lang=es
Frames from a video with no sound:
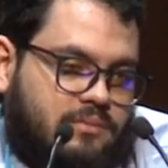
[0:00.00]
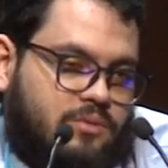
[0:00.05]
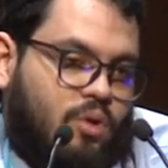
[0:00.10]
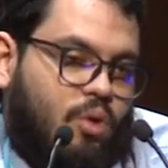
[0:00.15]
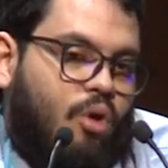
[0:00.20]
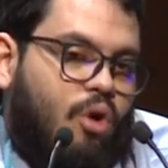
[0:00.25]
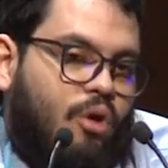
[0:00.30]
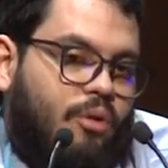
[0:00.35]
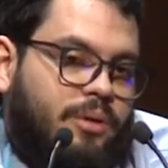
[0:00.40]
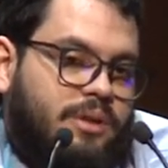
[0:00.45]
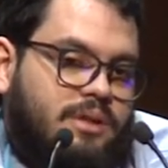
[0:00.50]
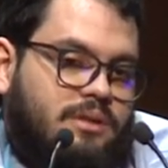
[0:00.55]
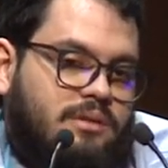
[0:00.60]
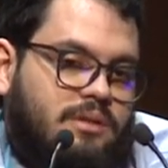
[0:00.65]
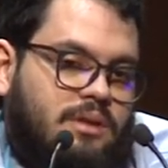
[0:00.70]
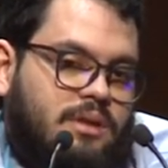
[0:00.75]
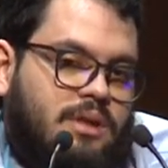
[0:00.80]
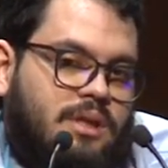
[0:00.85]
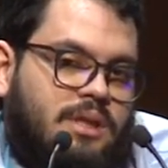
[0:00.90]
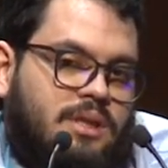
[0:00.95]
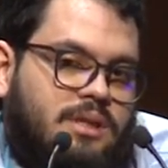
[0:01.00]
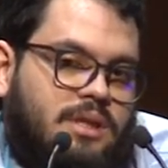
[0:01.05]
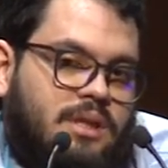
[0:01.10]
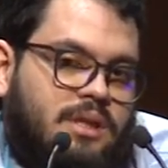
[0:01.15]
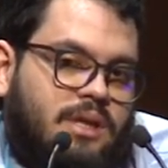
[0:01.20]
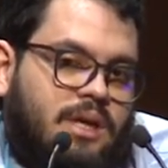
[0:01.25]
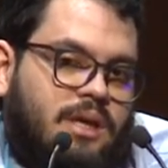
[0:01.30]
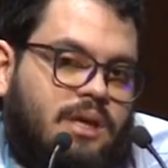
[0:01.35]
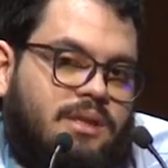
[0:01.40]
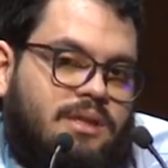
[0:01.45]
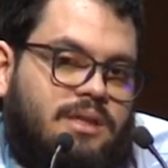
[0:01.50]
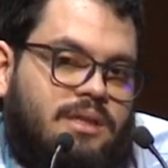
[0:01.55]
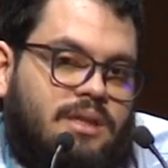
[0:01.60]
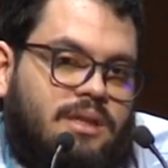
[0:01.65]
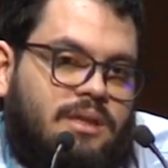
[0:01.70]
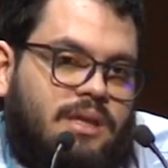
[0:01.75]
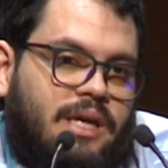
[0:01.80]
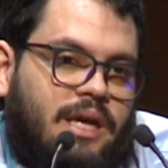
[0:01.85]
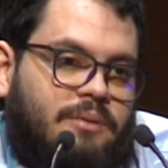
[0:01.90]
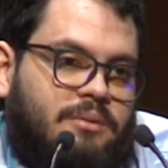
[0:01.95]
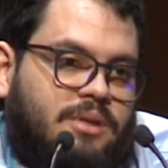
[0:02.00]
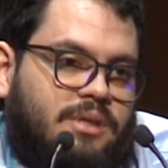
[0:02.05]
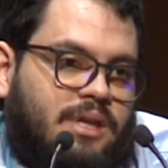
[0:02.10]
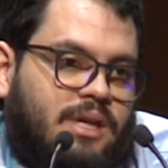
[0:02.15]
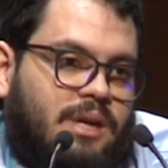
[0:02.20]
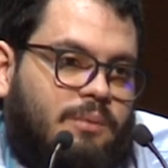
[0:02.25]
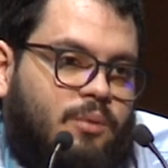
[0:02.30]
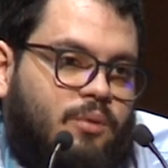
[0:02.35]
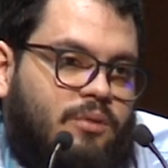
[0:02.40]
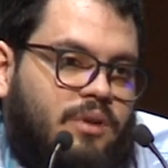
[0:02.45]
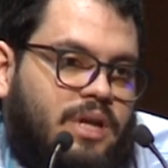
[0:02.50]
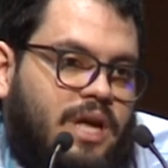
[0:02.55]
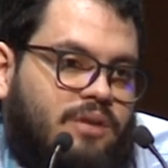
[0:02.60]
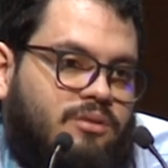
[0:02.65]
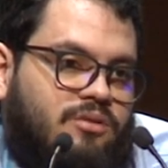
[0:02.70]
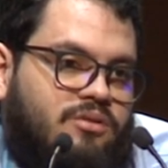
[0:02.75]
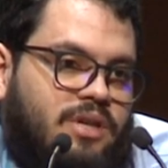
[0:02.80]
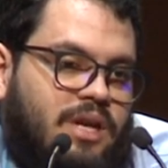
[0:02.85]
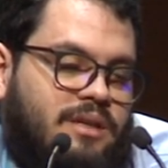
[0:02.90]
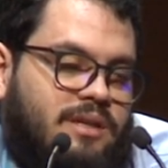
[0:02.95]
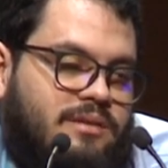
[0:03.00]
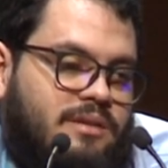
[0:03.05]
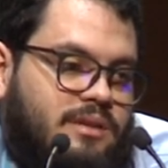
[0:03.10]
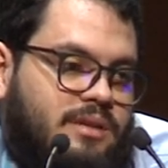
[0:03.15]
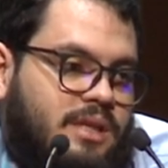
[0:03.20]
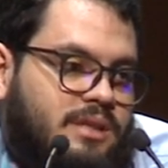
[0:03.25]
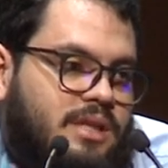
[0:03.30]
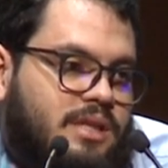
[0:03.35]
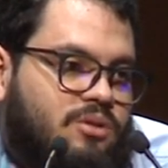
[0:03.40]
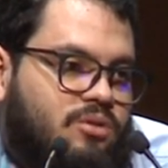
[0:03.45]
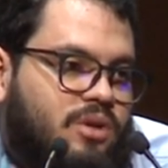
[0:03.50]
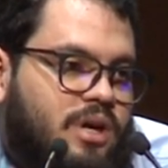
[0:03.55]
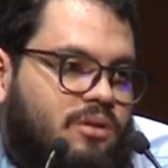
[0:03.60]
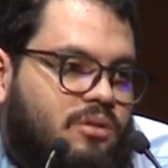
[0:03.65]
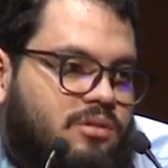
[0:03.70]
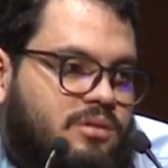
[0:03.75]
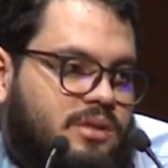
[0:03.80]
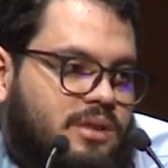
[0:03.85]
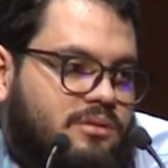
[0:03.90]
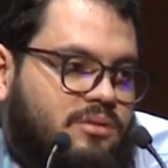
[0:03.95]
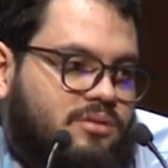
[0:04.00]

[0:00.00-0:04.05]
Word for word: los jóvenes, tienden, a evitar la movilidad social descendente a toda costa.